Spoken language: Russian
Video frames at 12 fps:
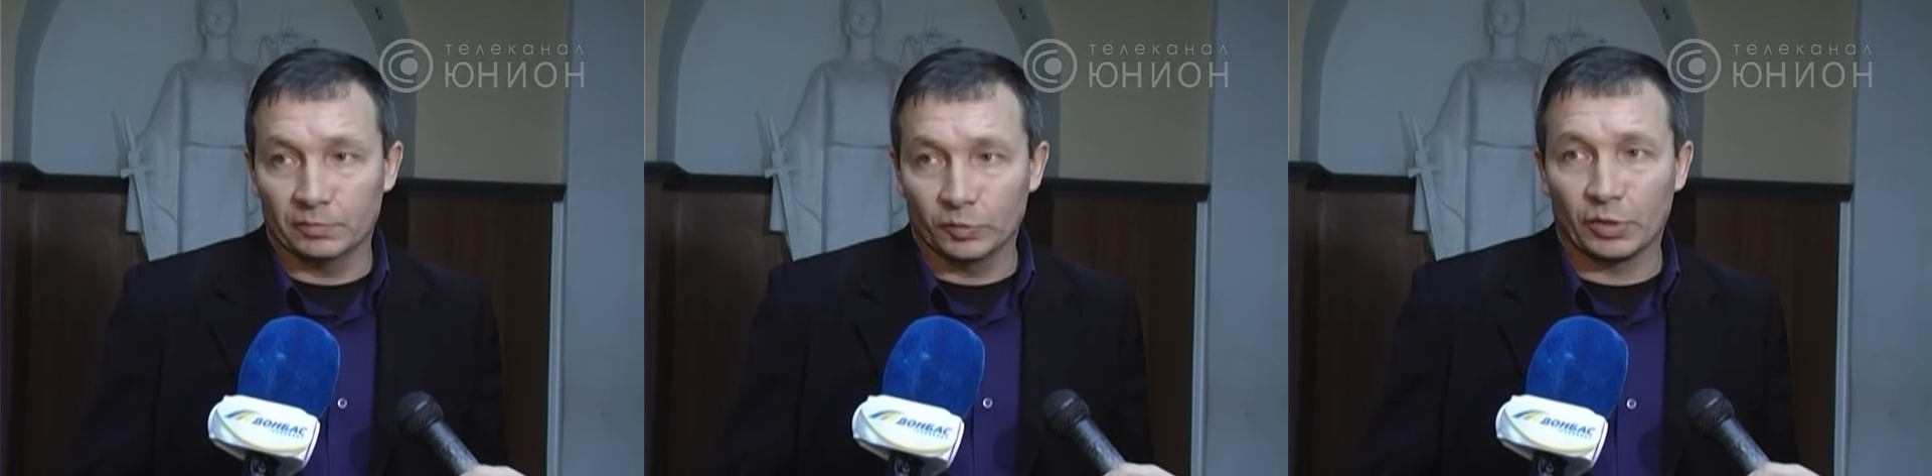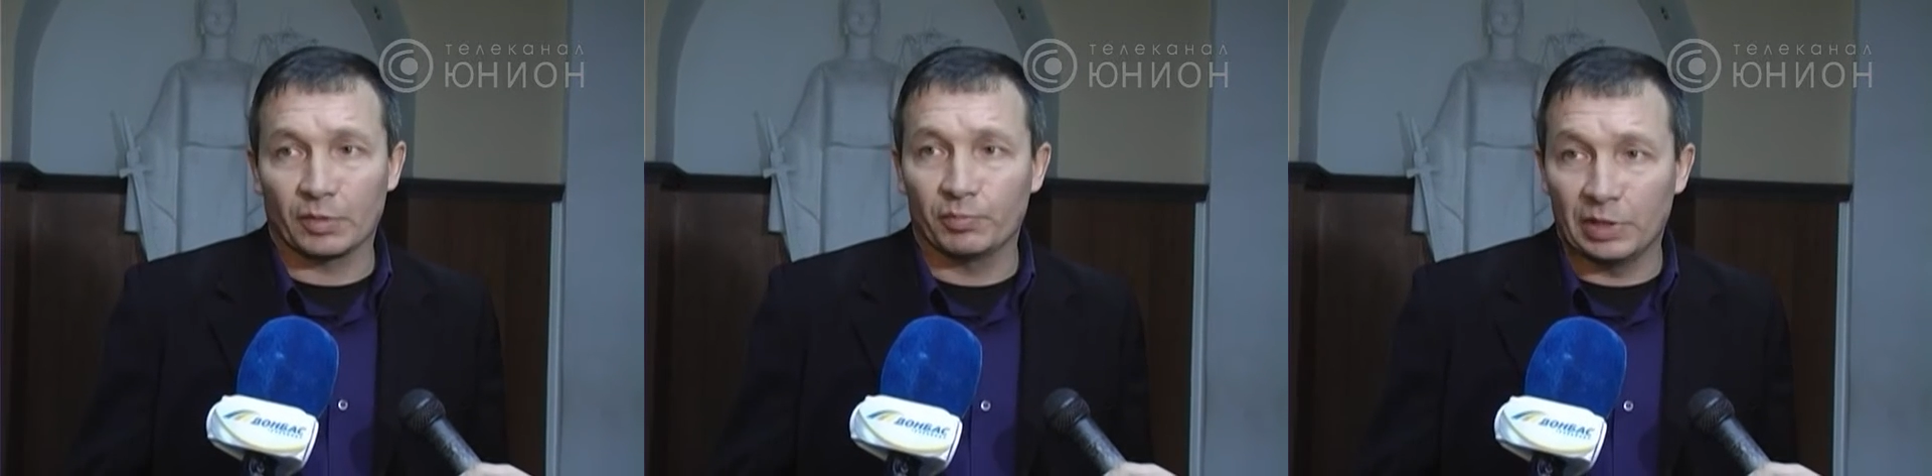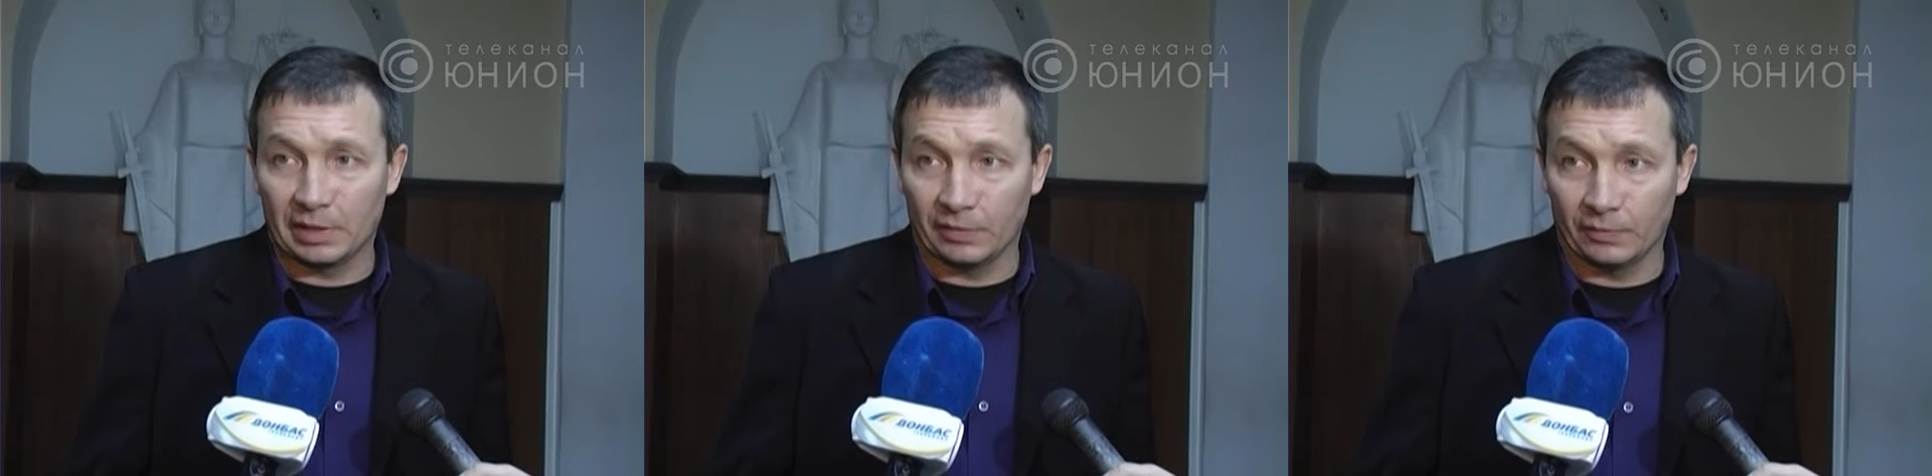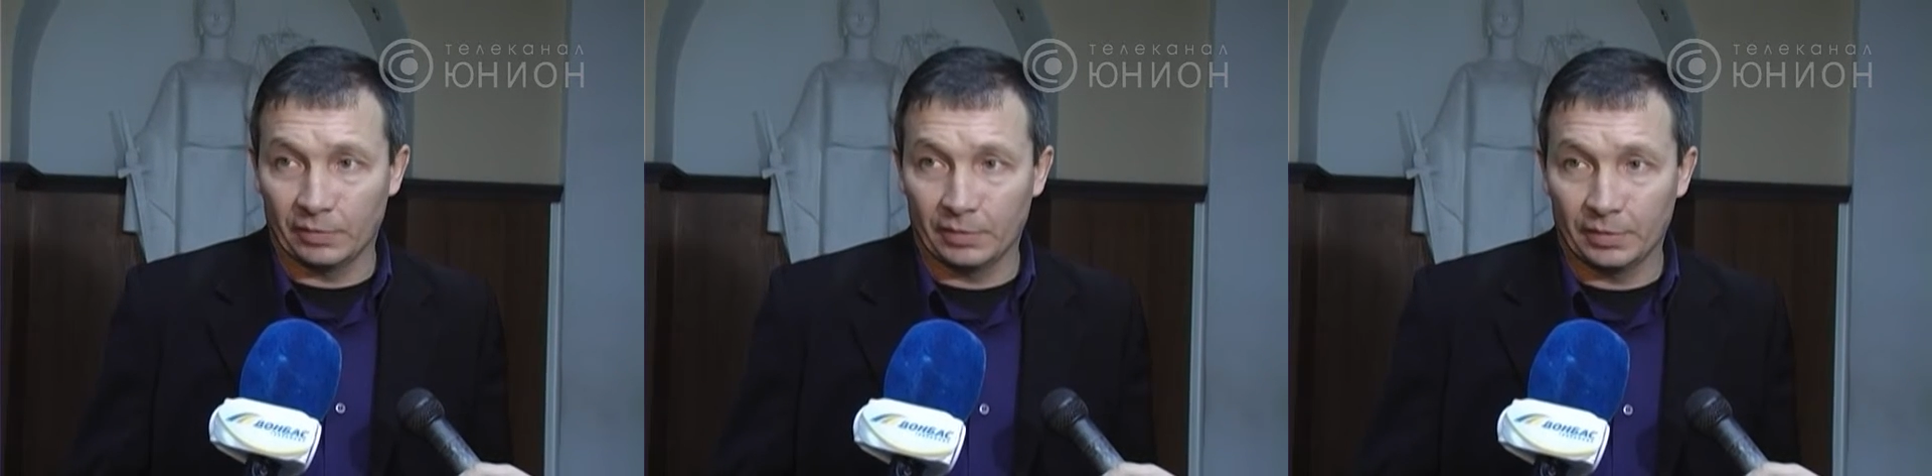удар
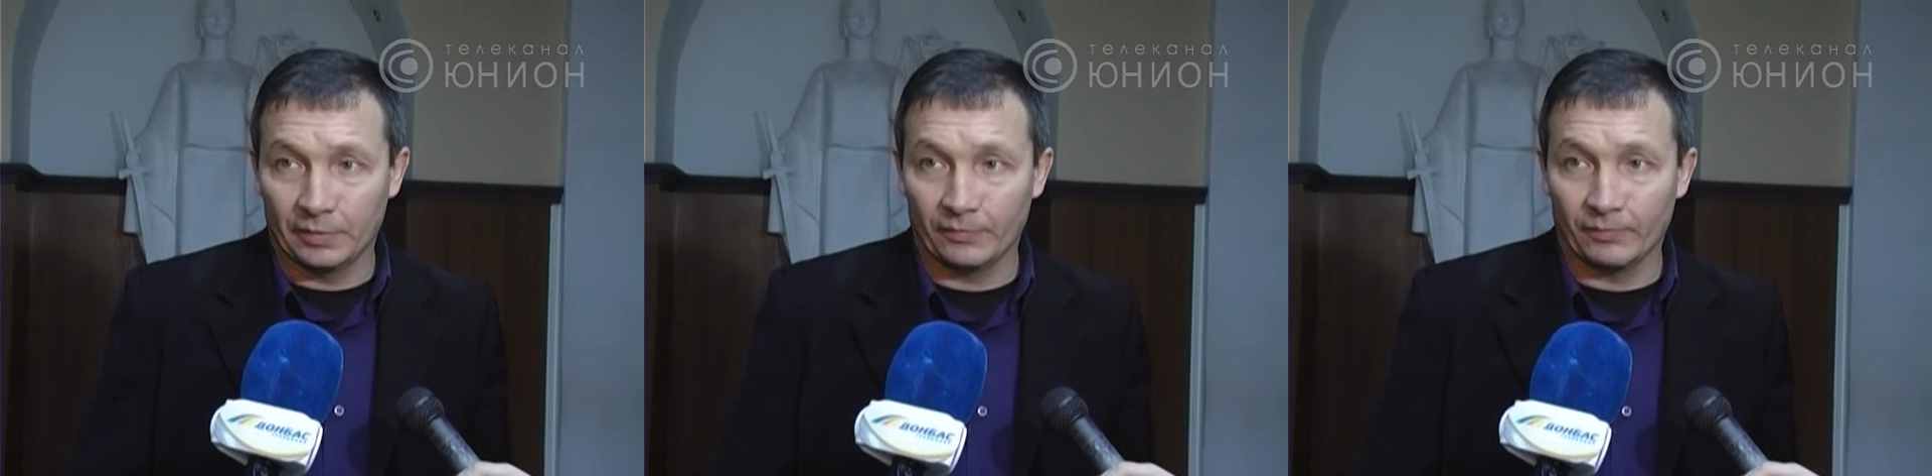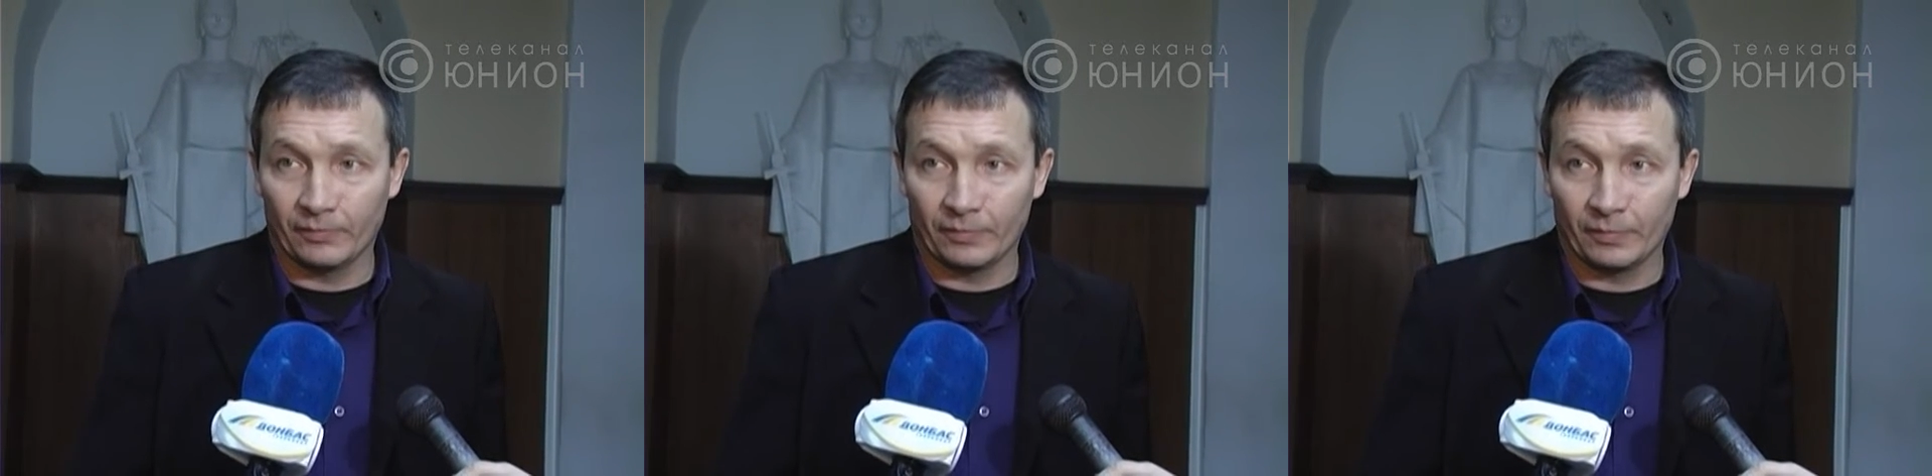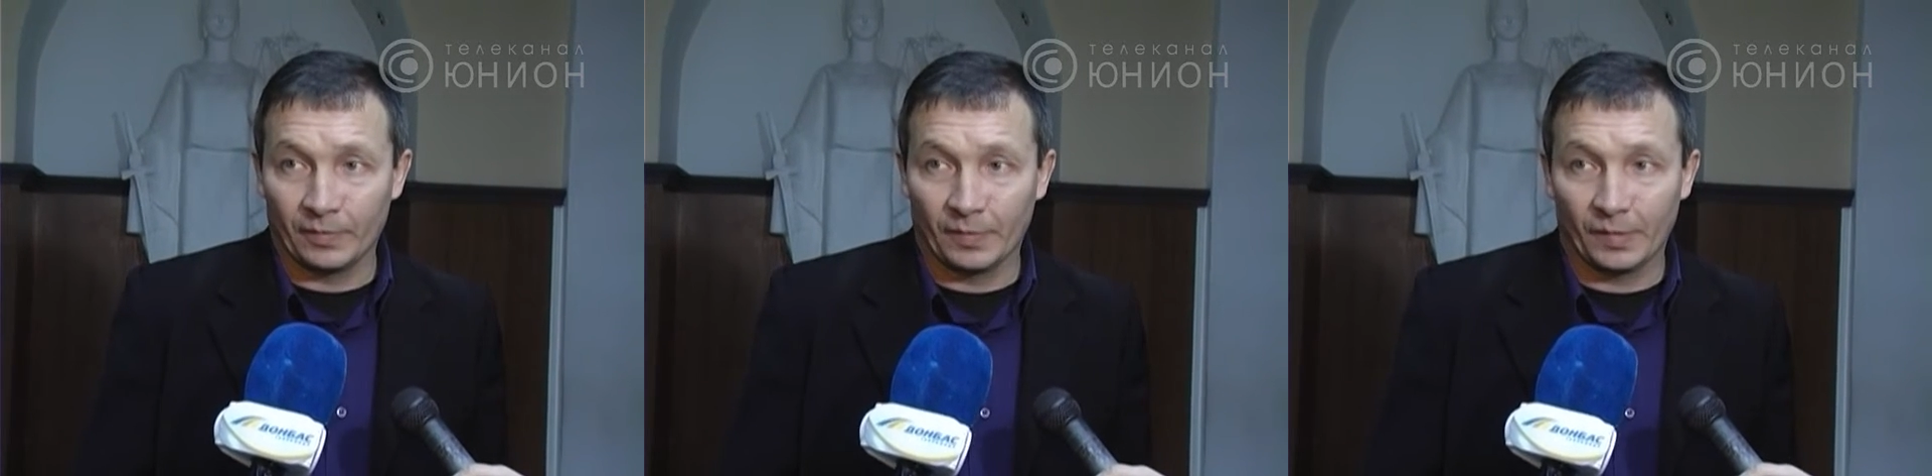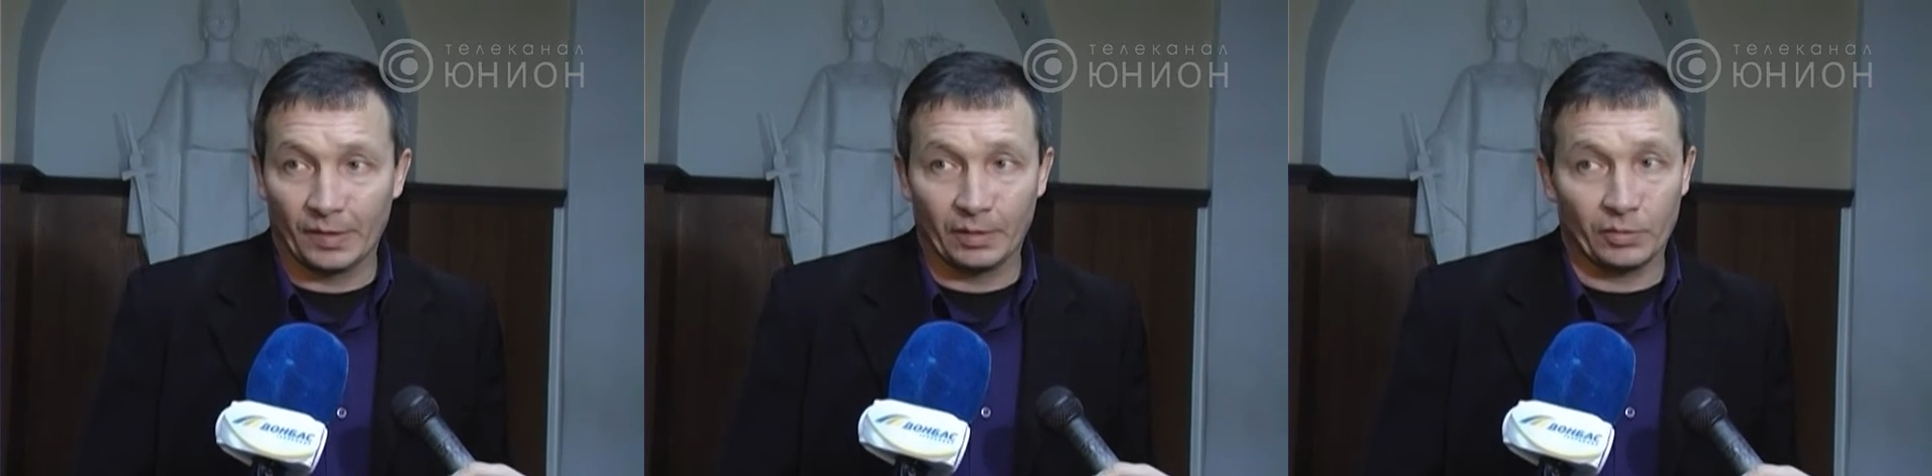битою.
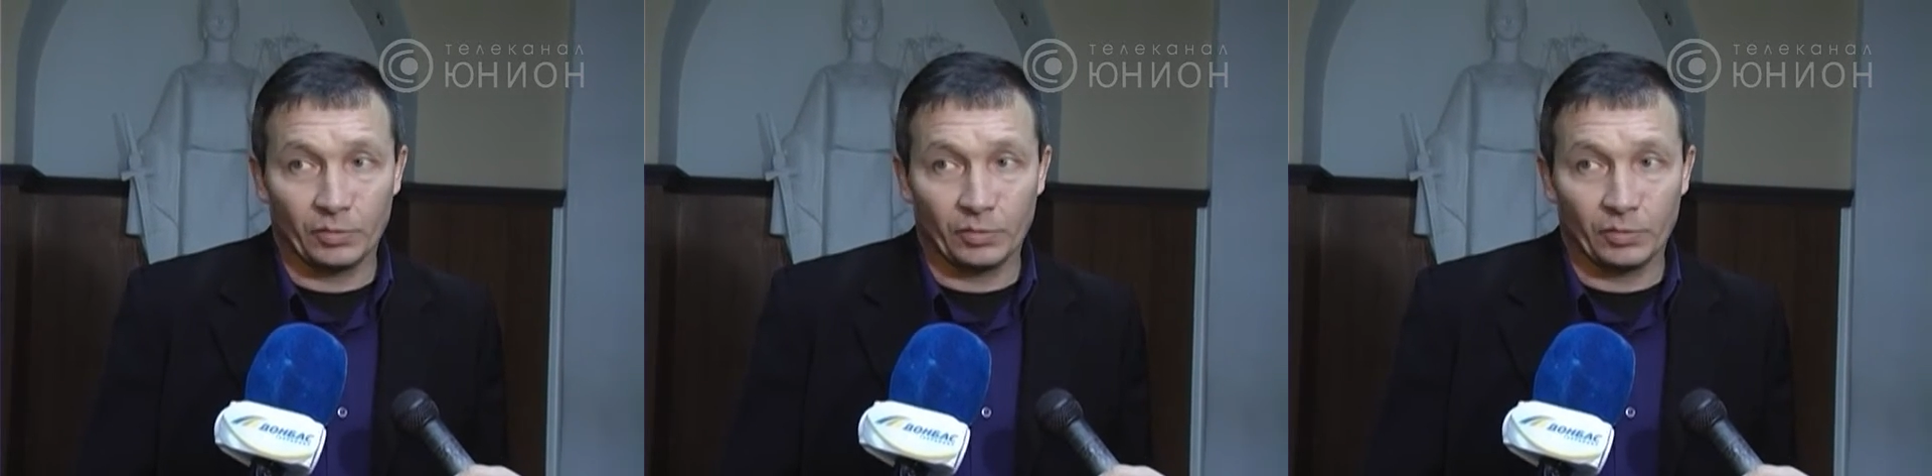Я